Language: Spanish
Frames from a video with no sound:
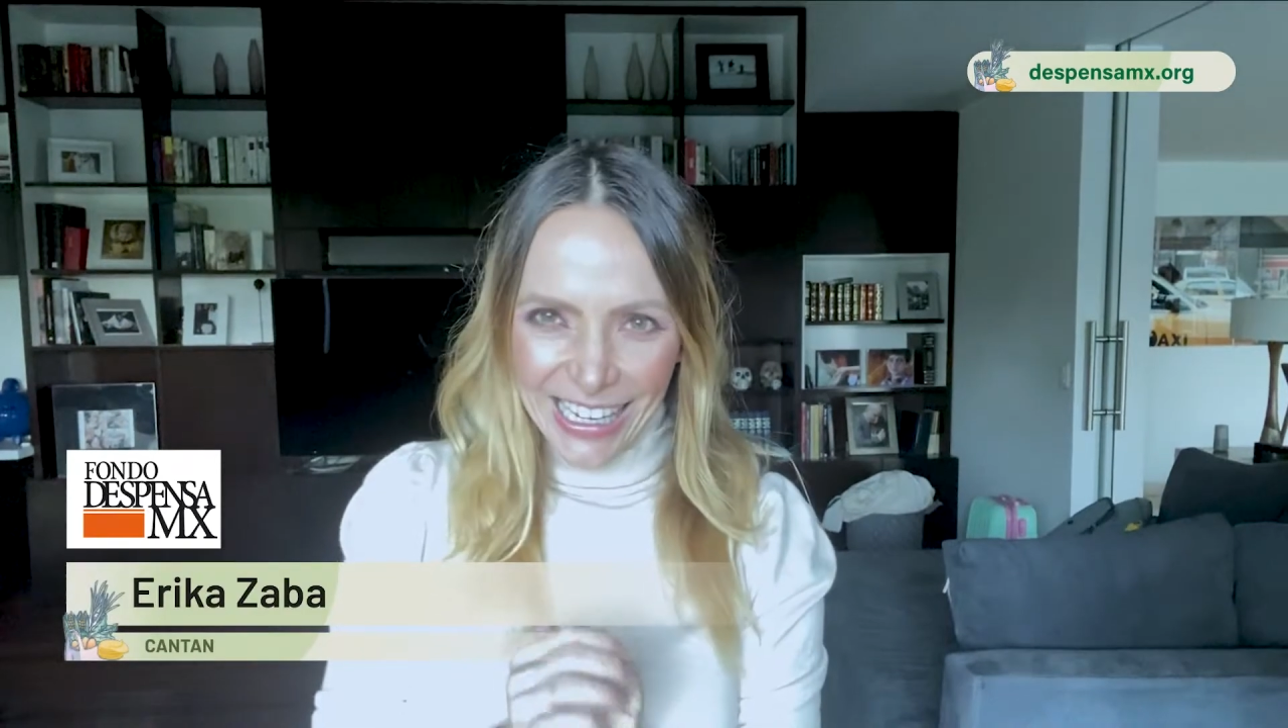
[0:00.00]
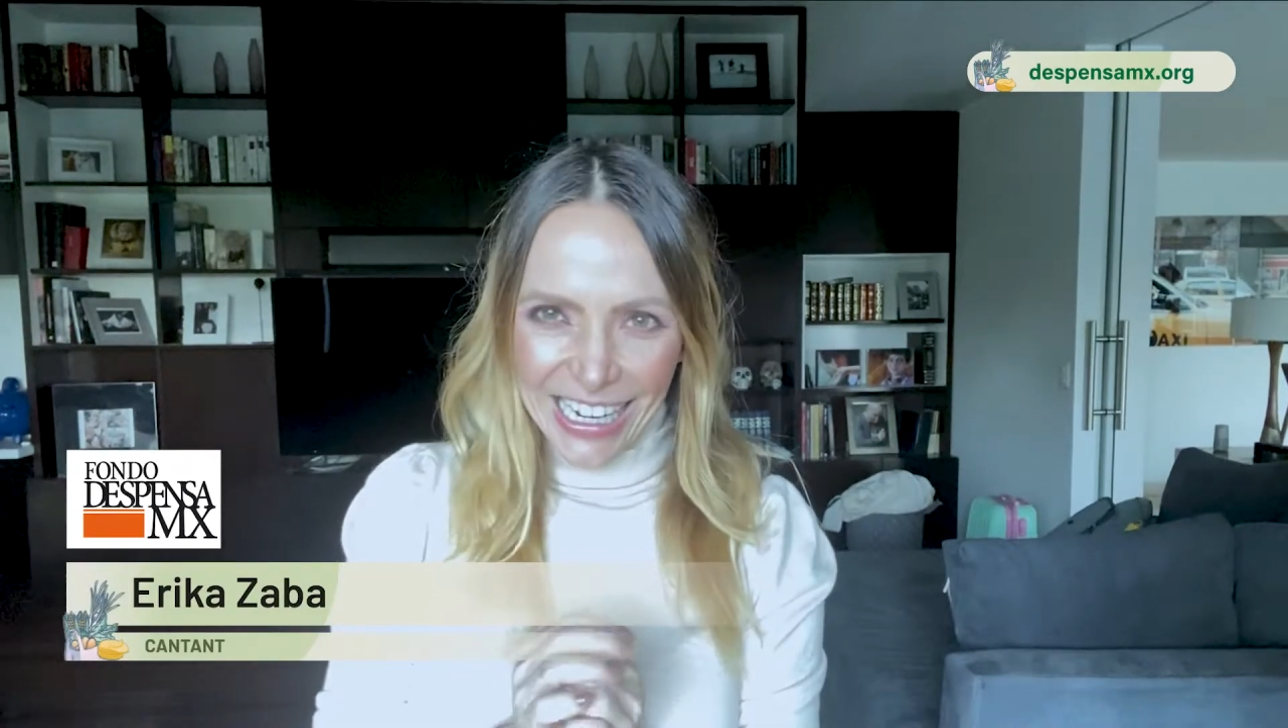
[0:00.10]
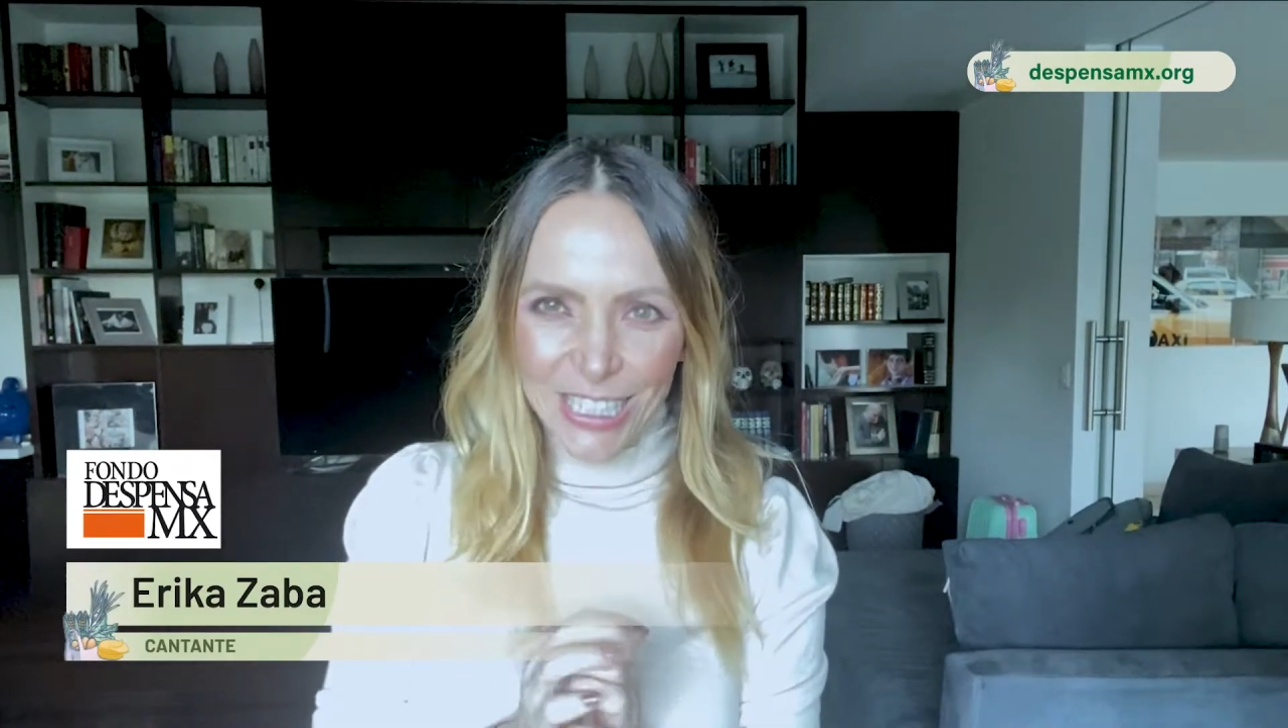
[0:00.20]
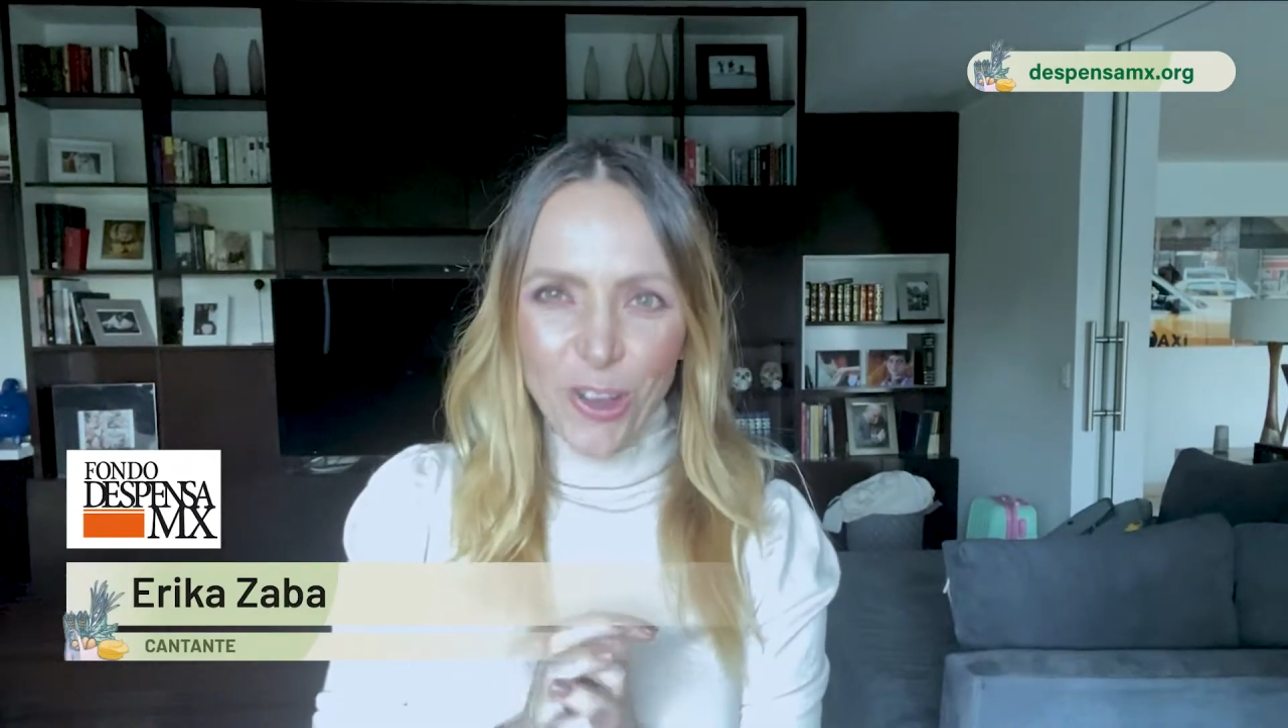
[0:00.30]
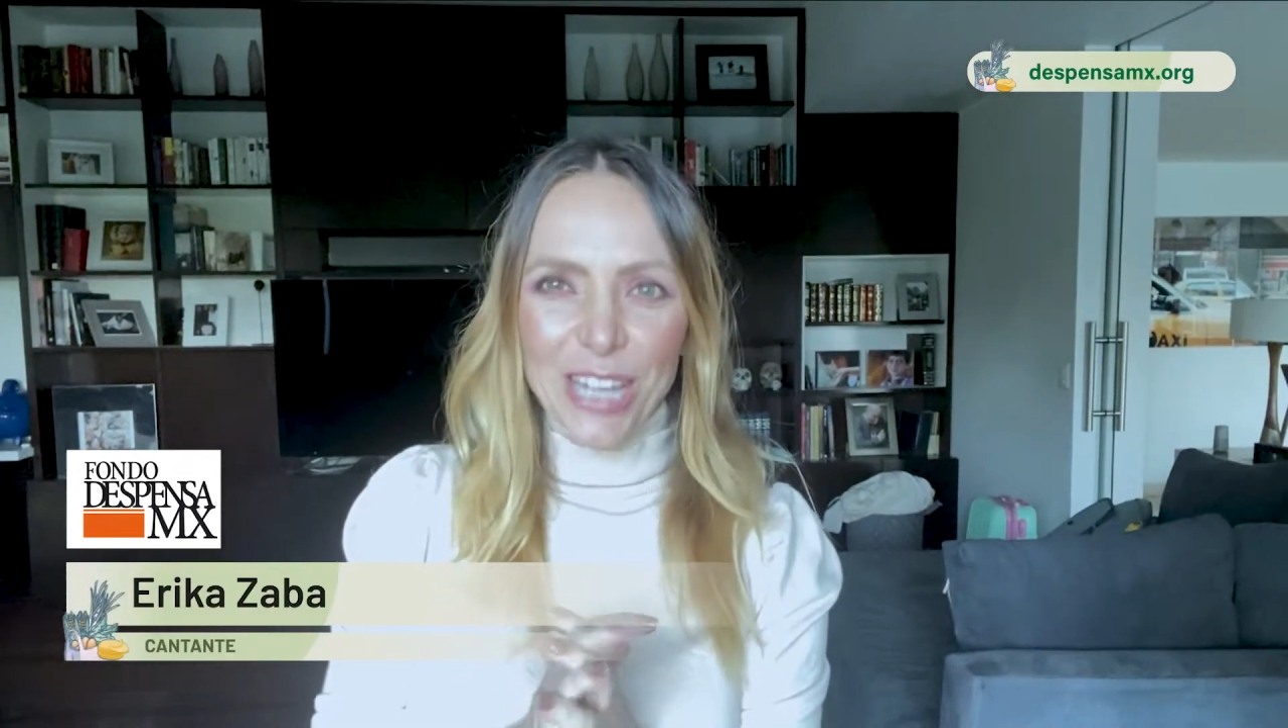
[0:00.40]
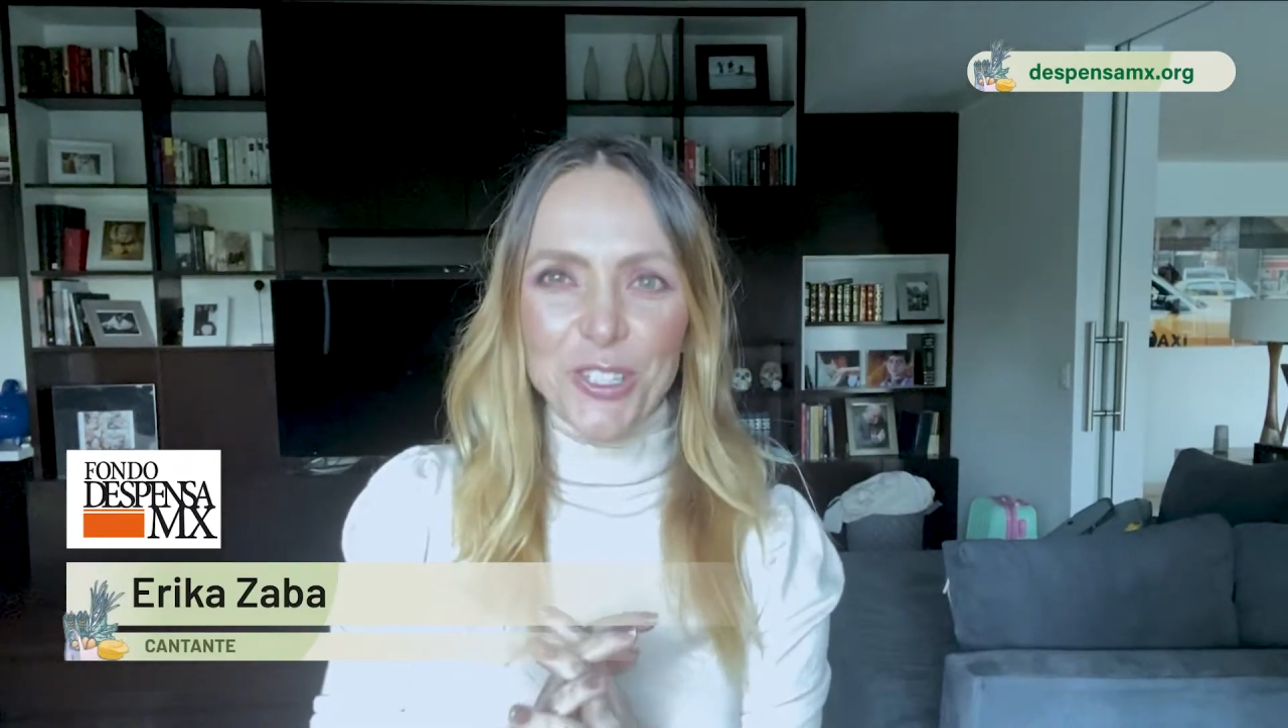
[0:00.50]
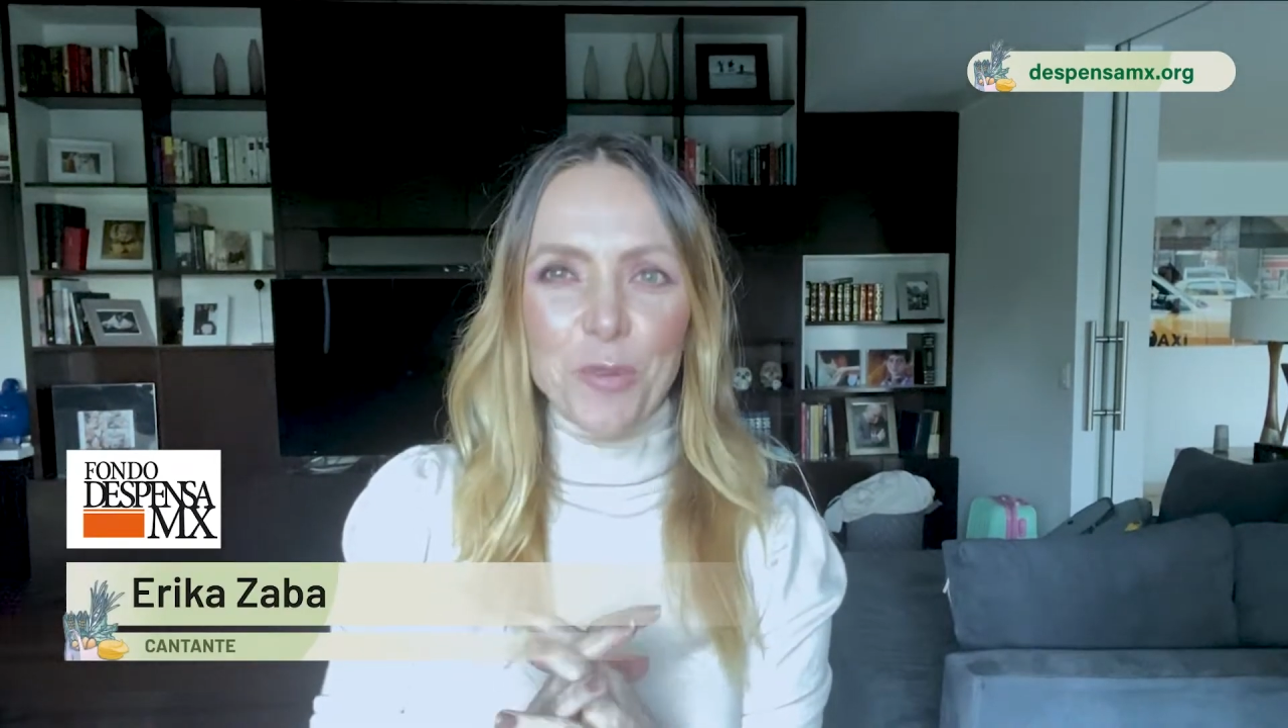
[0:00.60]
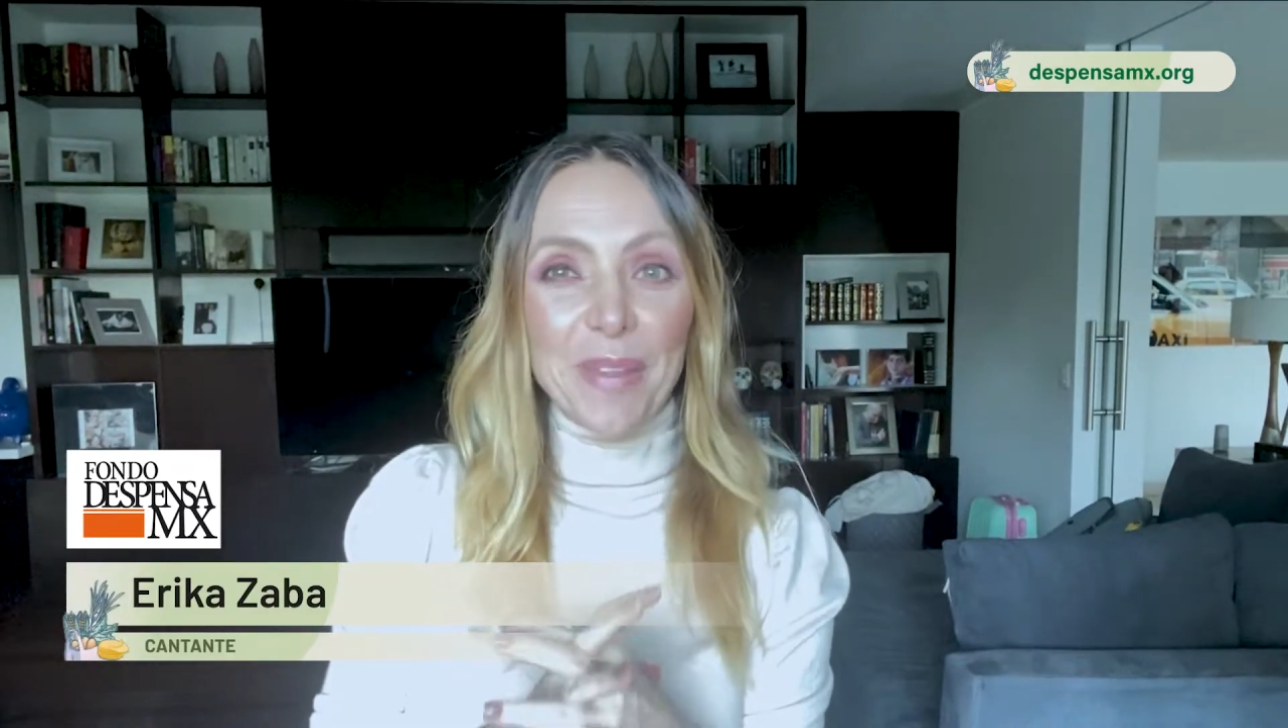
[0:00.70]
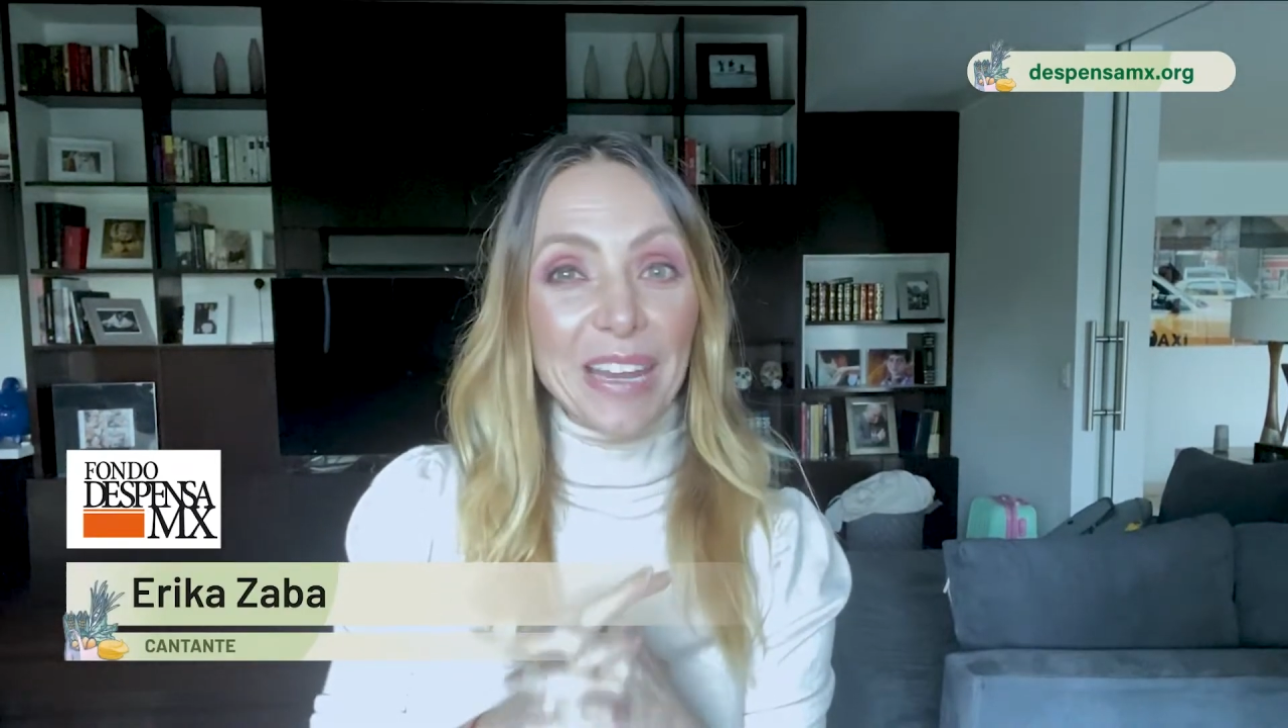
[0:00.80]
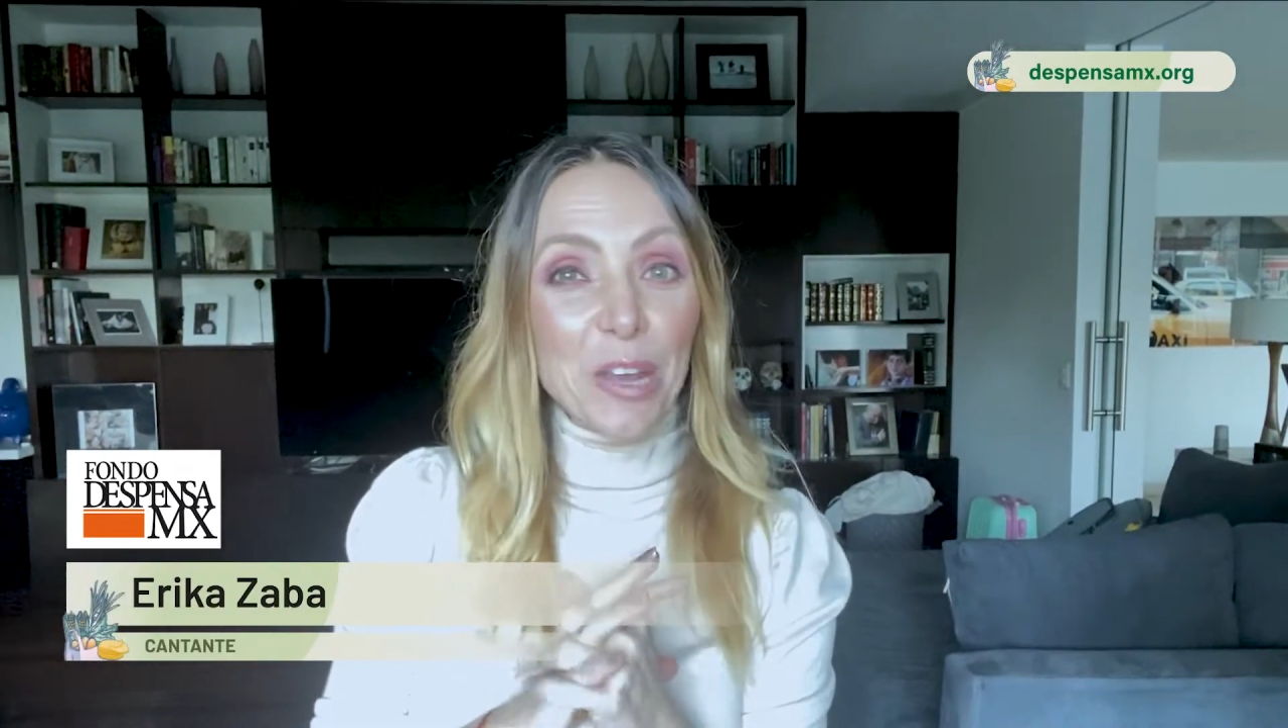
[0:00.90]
y en esta ocasión me